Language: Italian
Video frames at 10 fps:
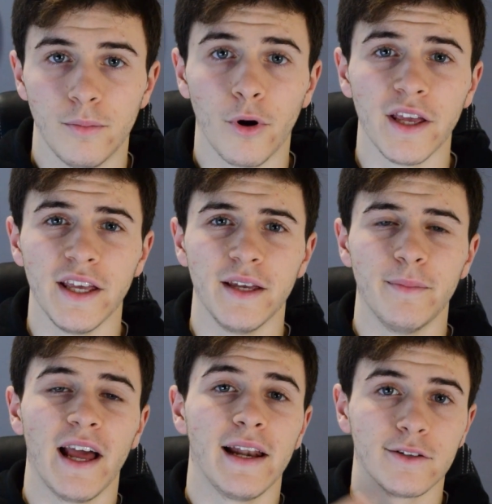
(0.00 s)
Poi
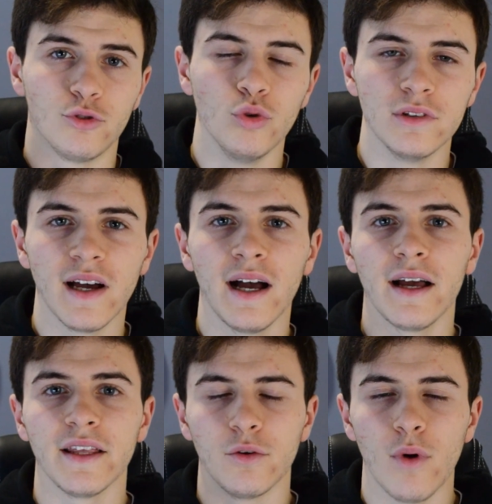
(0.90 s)
beh, la
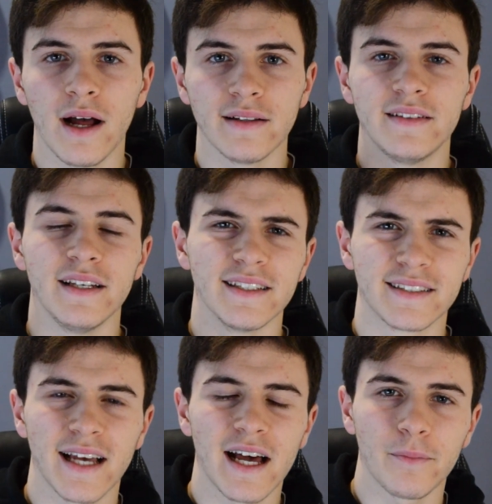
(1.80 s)
tuta, i guanti, le
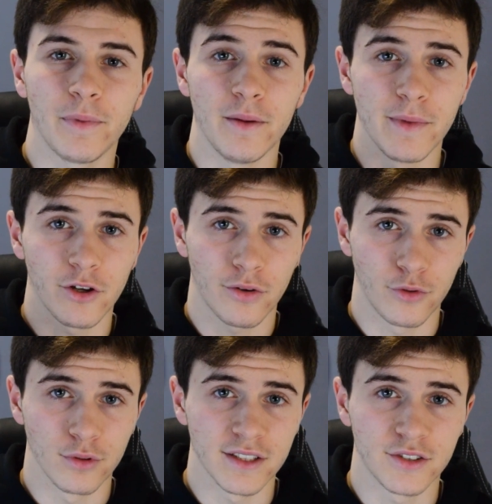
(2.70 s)
scarpe, il
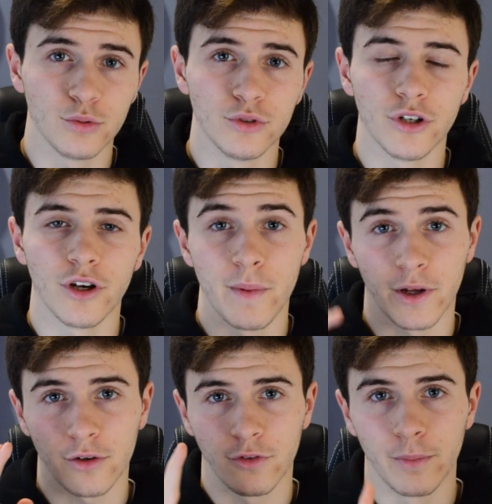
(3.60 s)
microfono da studio, il
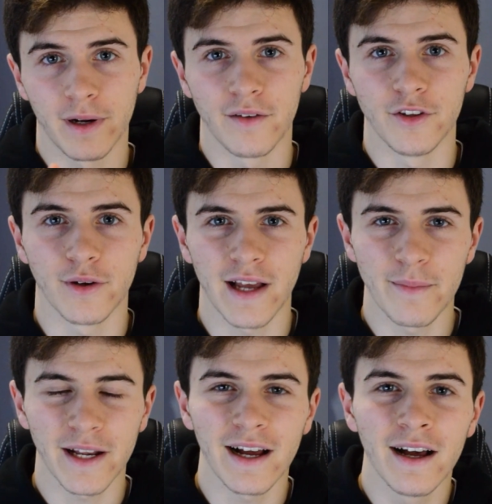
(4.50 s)
microfono per la
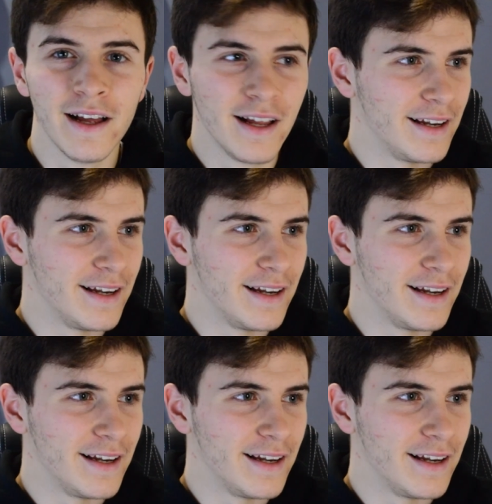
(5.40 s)
videocamera,